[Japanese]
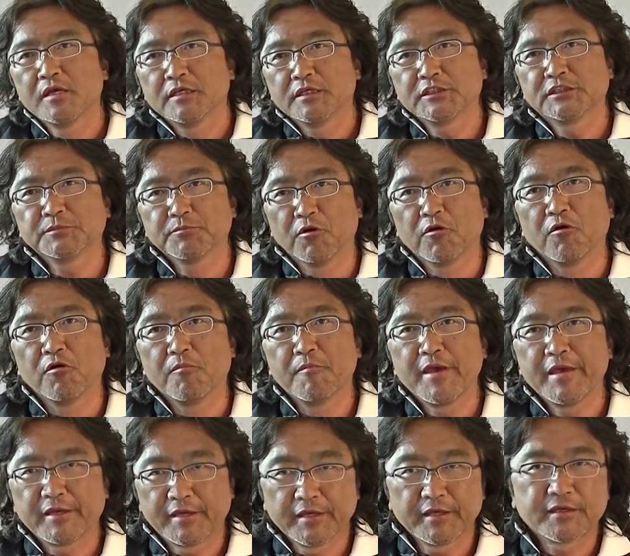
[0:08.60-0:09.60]
う。いつも
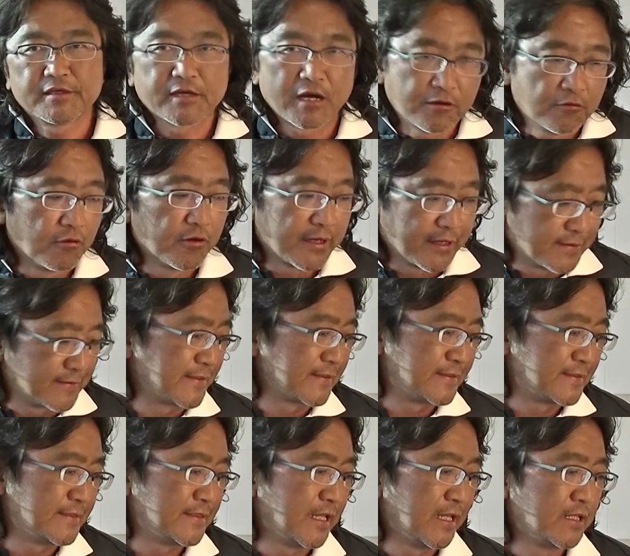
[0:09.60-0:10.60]
名言企画をやらさ
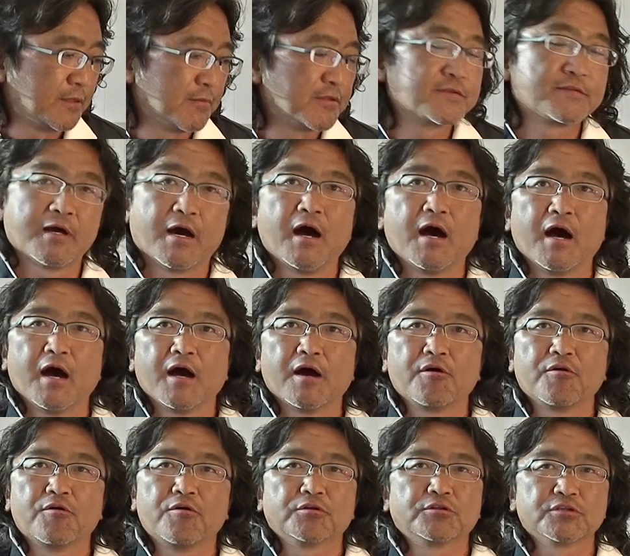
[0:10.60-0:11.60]
せていただいてます
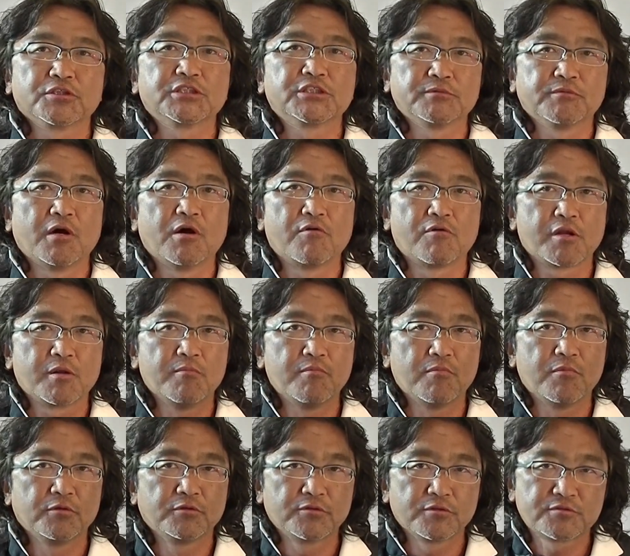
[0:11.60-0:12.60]
が、今年は俺
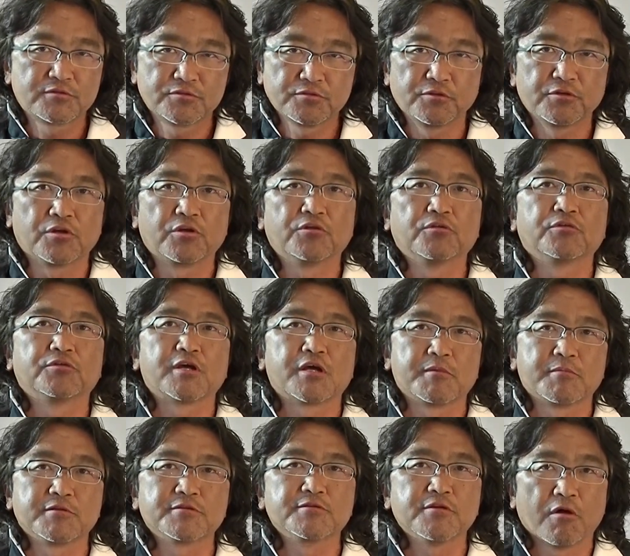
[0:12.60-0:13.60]
ものすごいいろんなことや
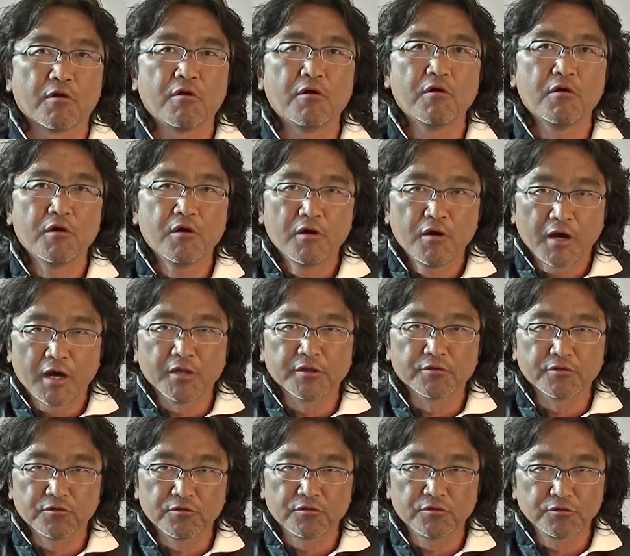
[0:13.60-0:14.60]
りますよ。あ
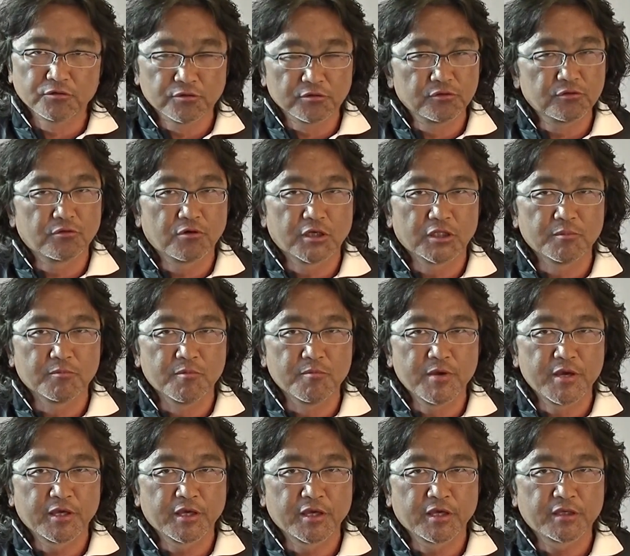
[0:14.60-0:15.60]
のこの動画でも
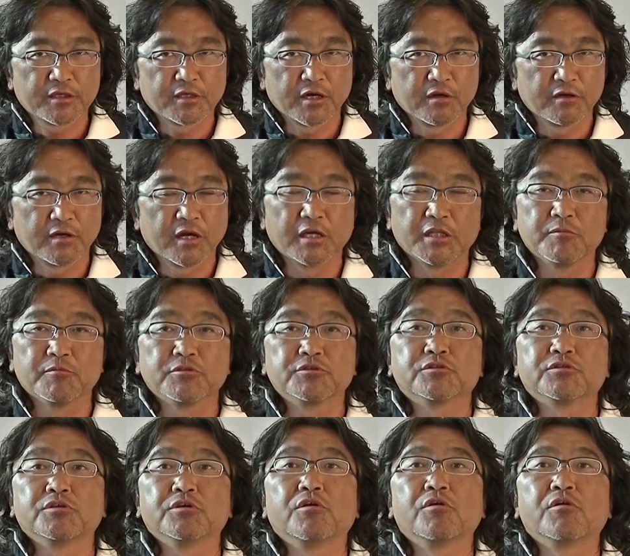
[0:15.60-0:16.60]
名言企画以外でも
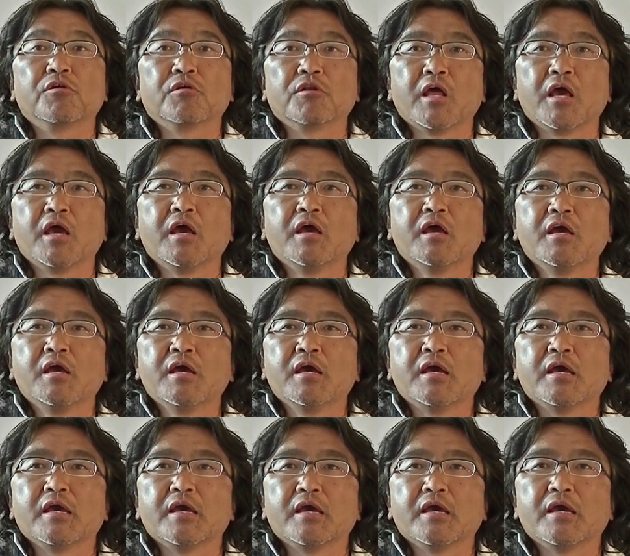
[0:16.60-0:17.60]
ちょっといろいろね、
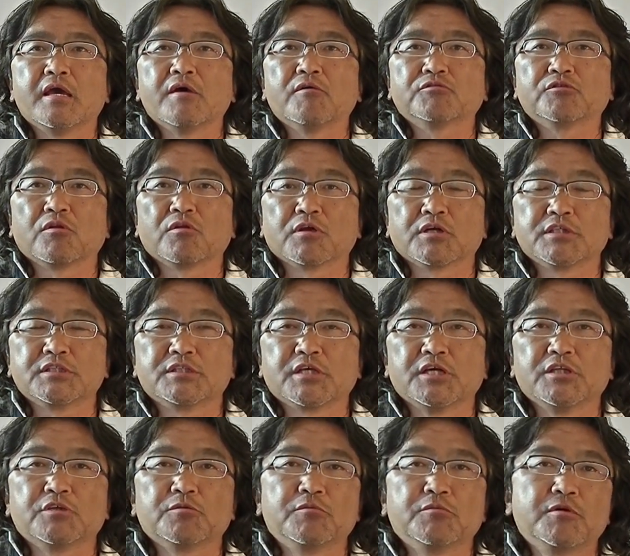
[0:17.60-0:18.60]
えー、お届けし
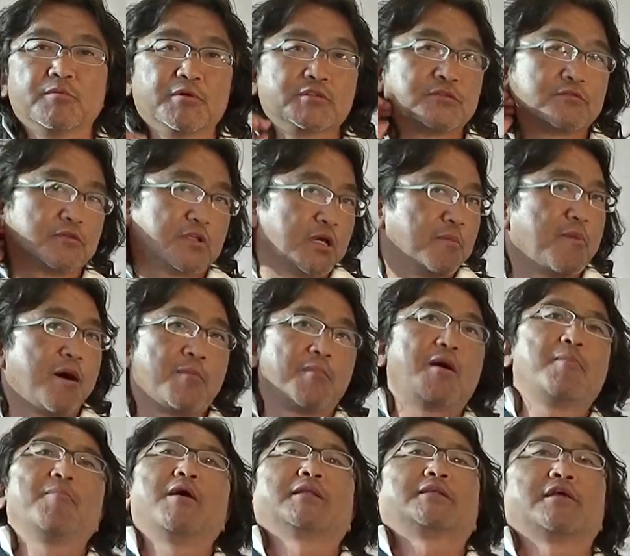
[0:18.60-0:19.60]
たいと思いますので、まあ
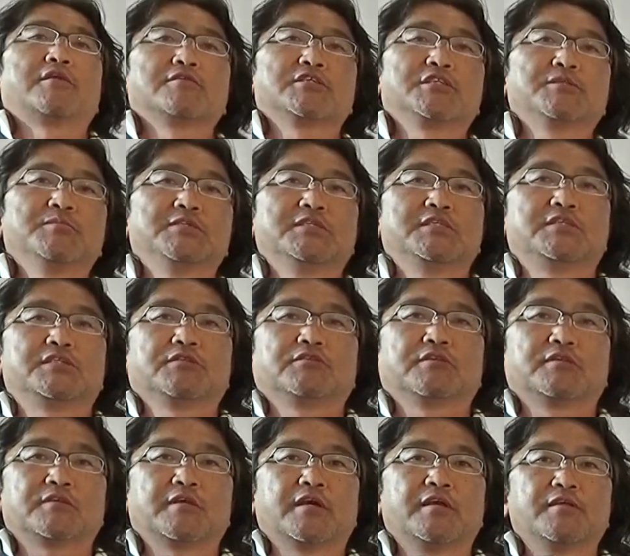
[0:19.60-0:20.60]
まあまあ楽しみにして
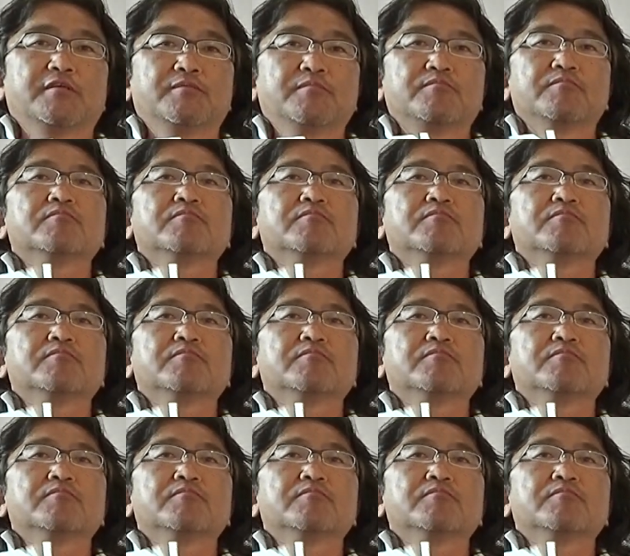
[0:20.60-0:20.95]
ください。